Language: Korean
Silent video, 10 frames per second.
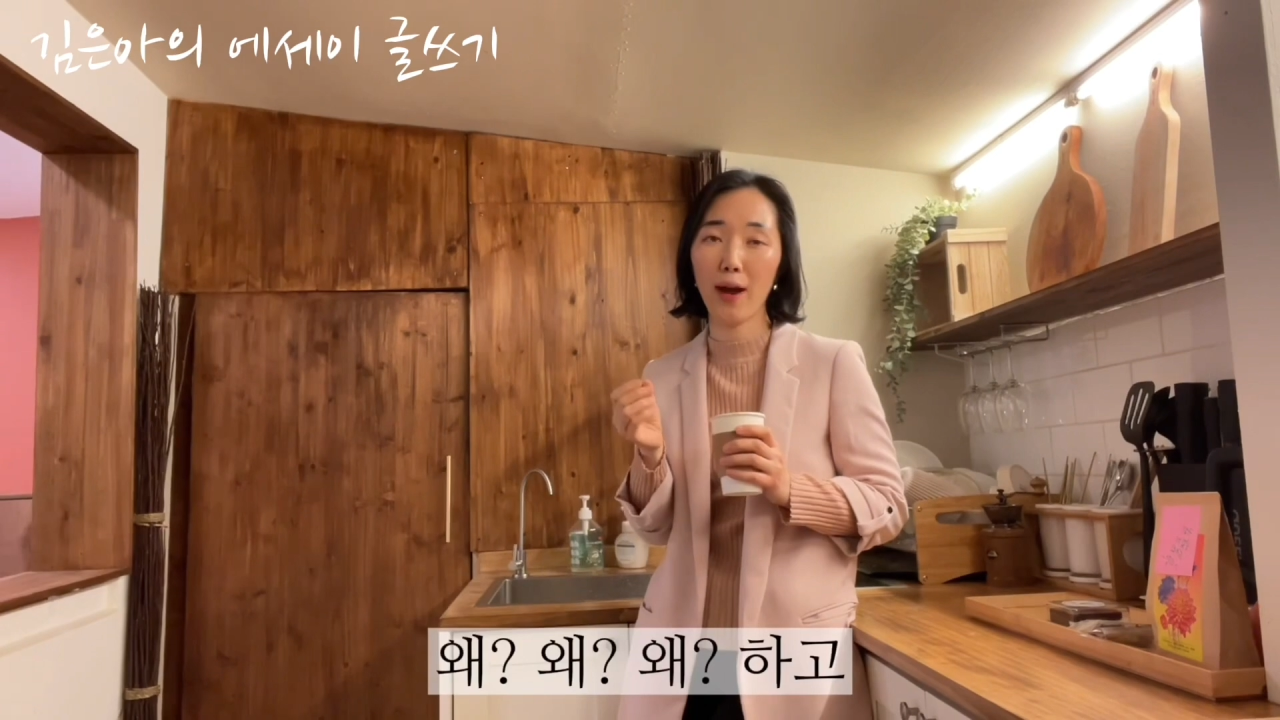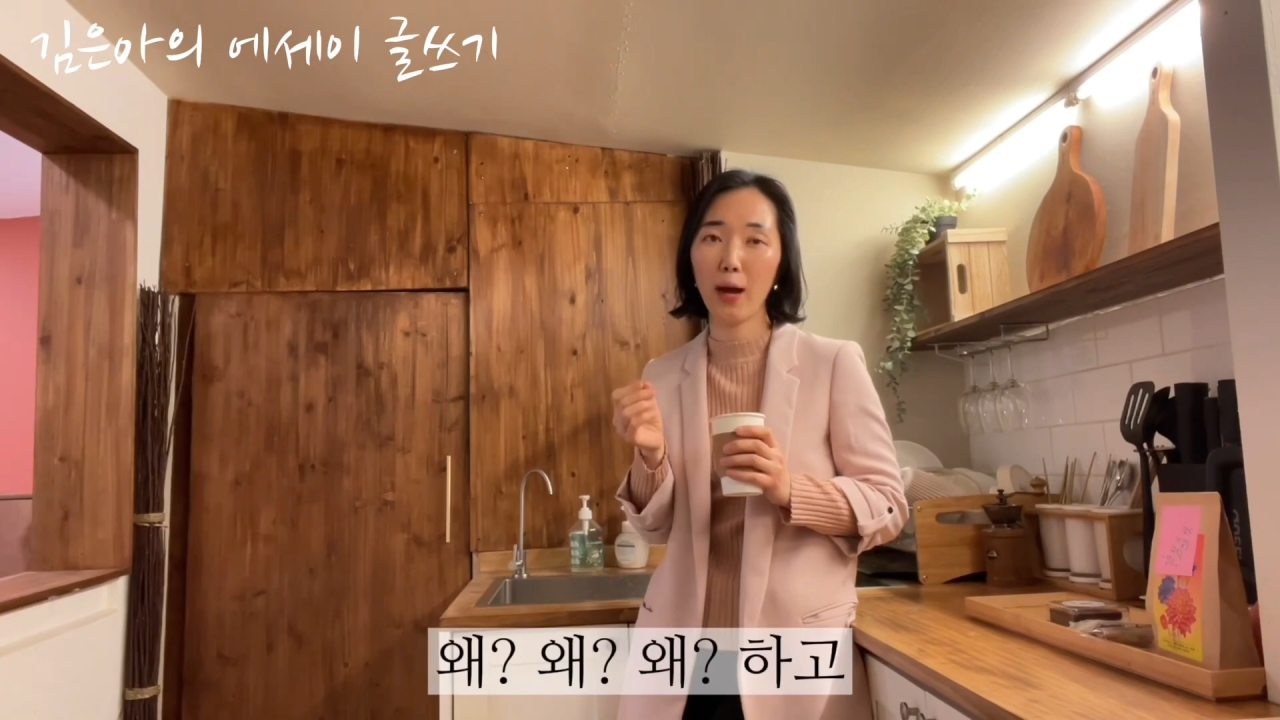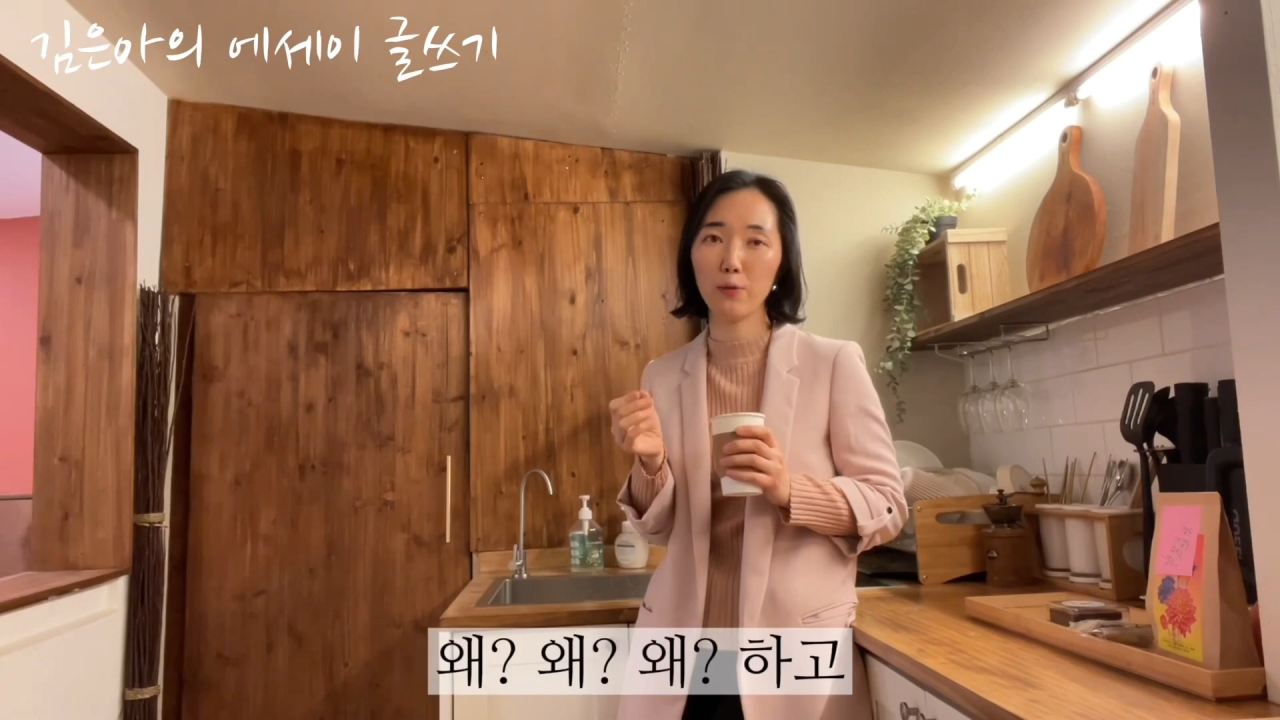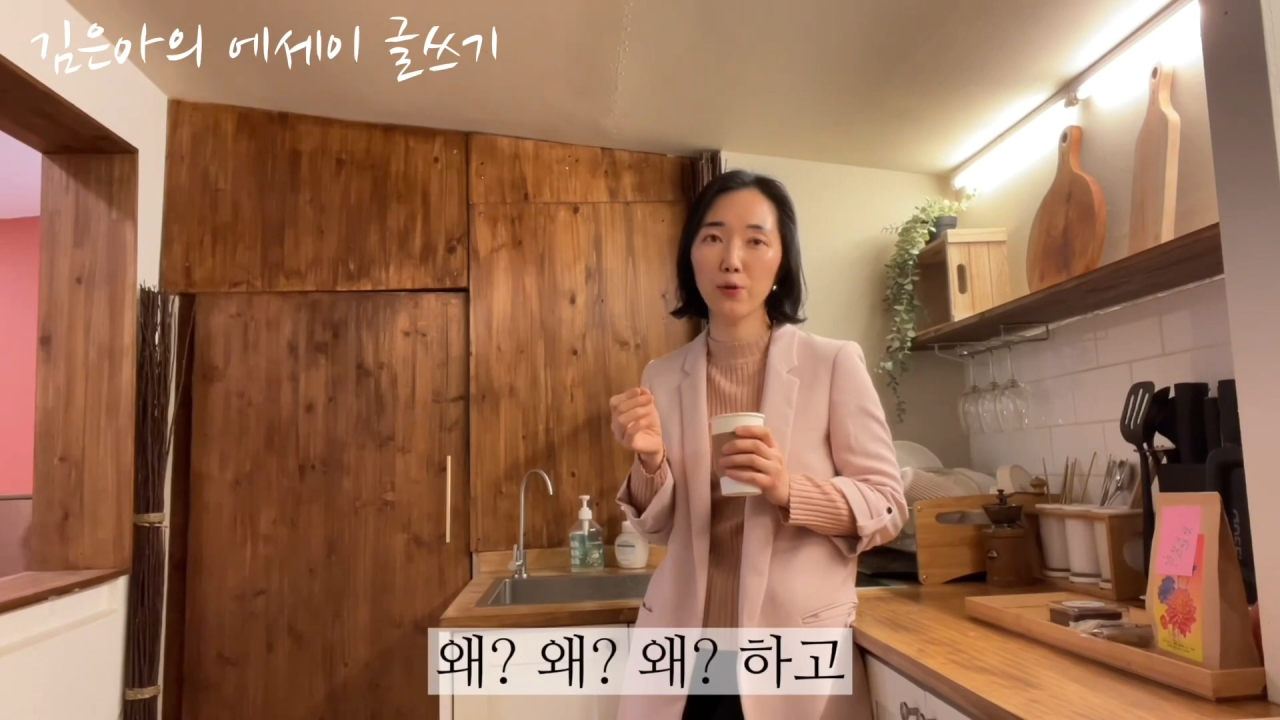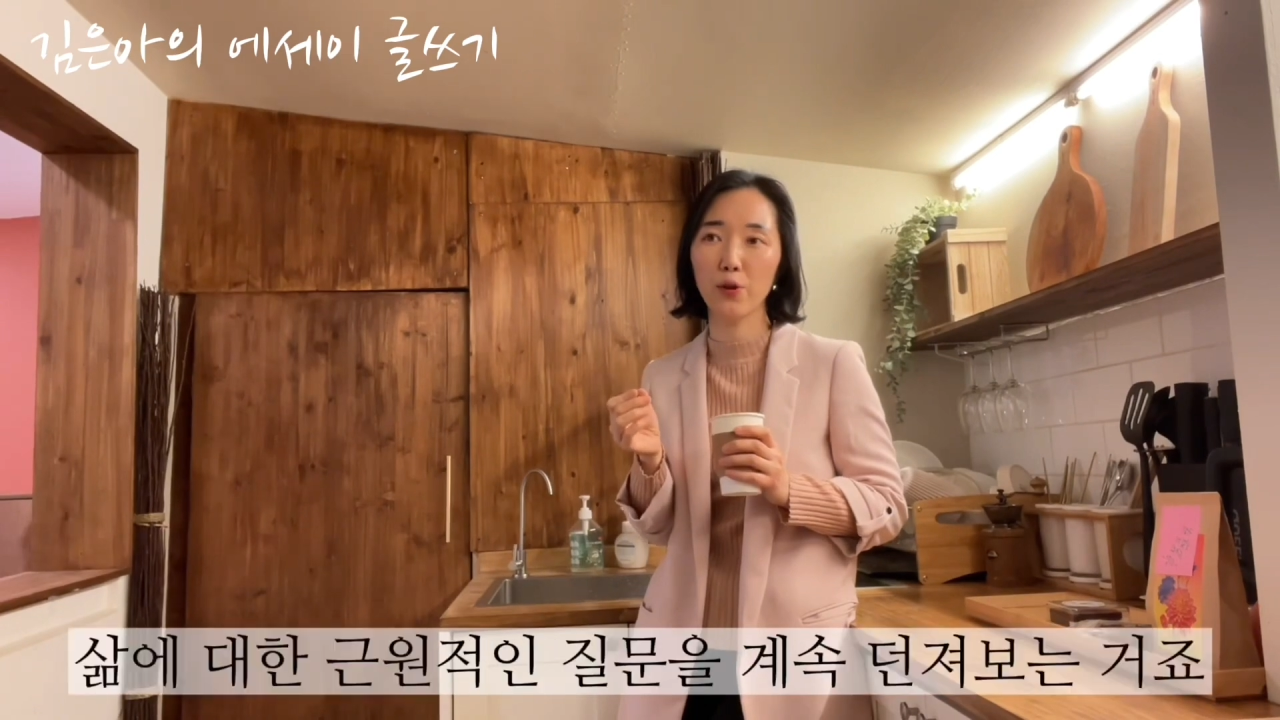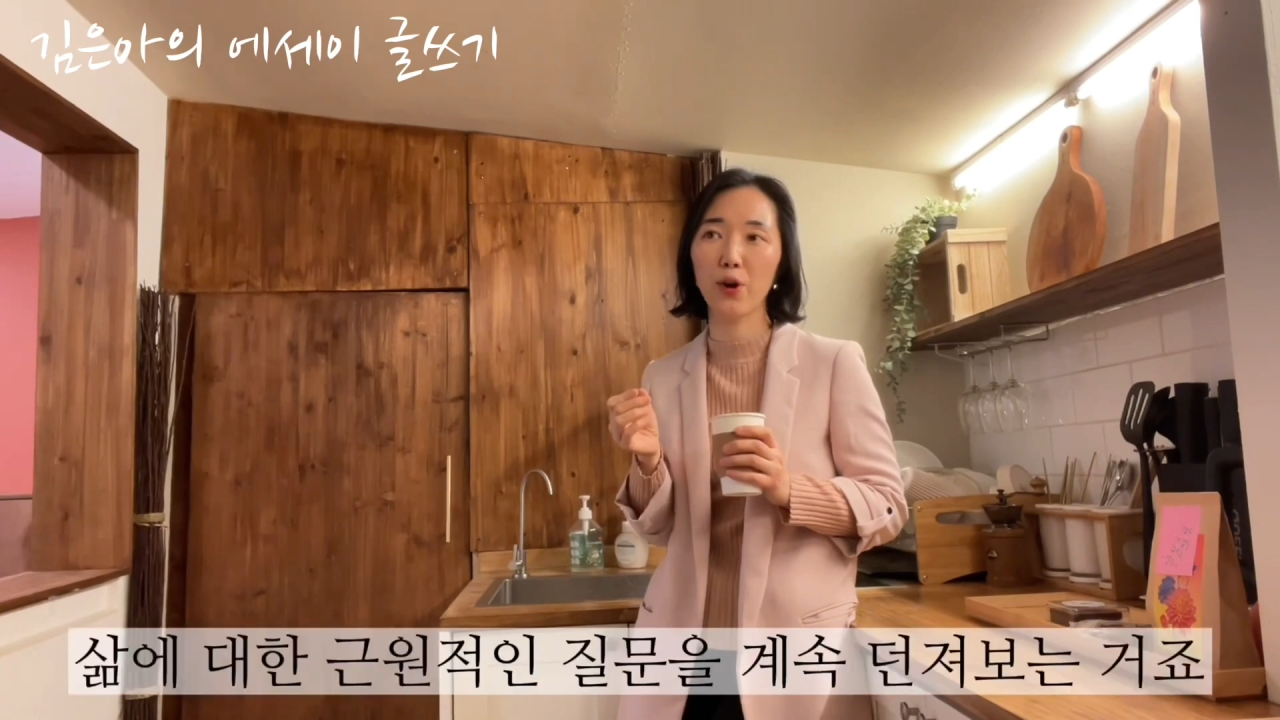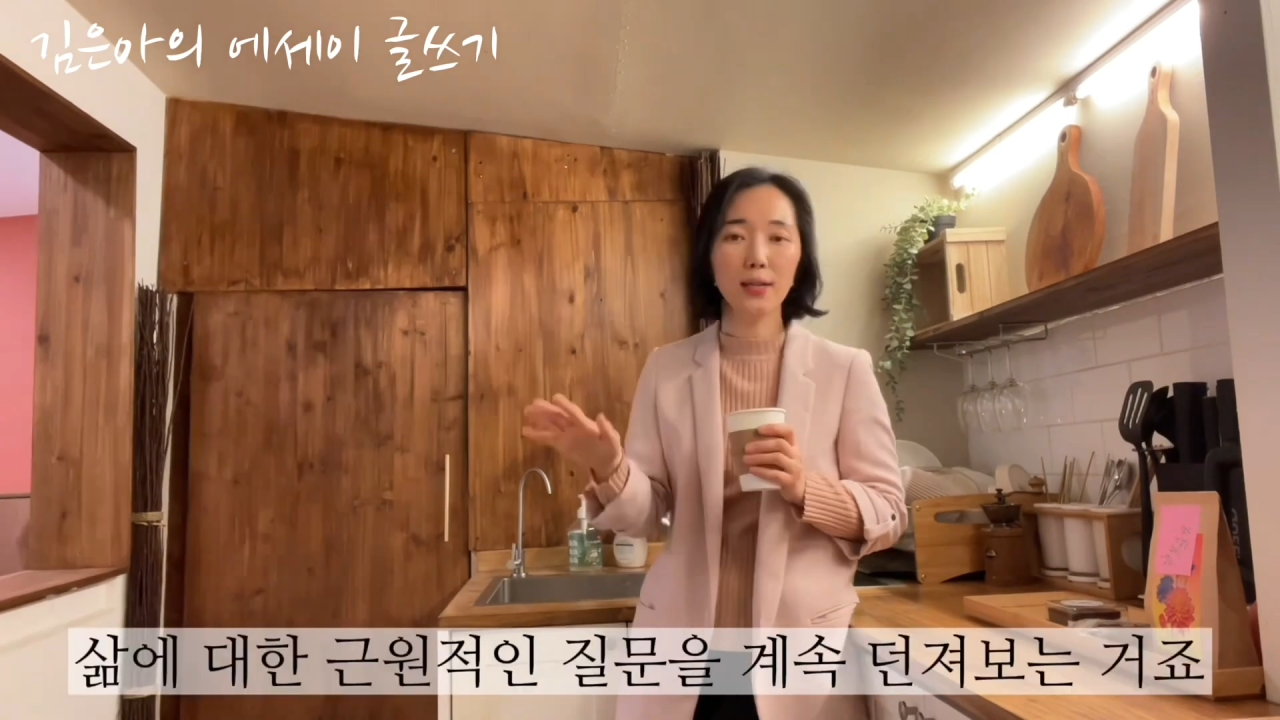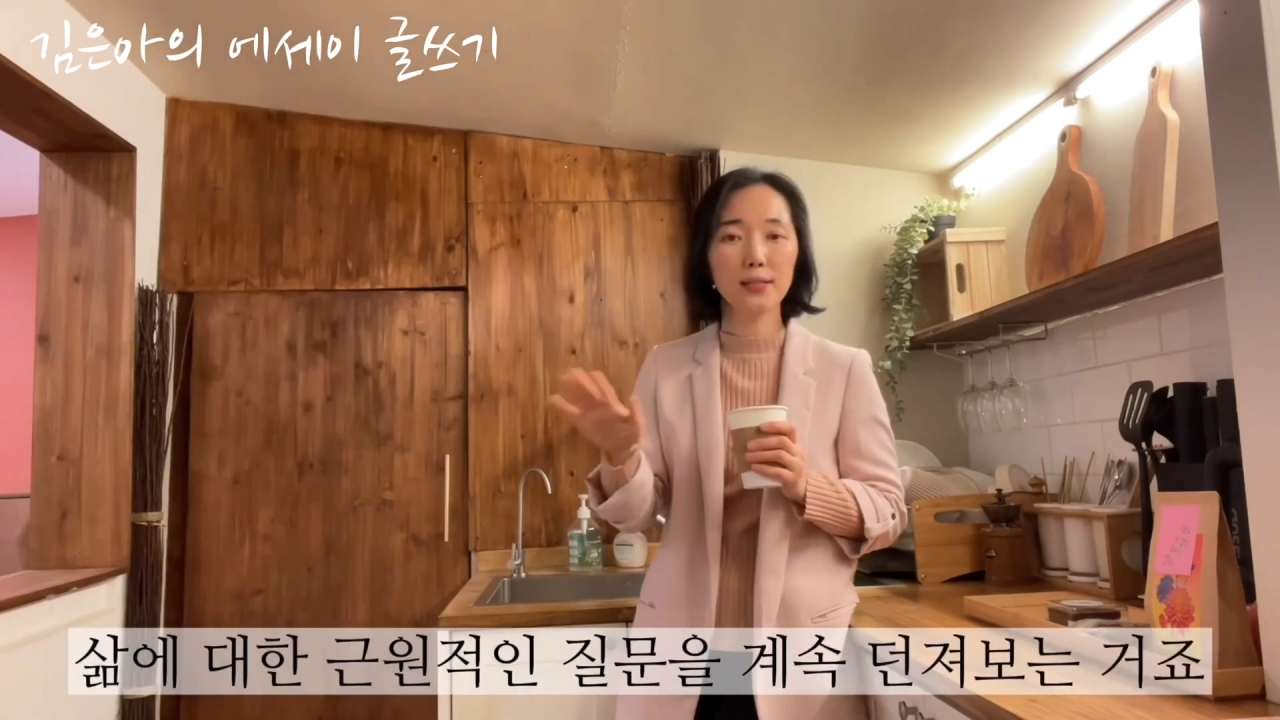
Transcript: 하고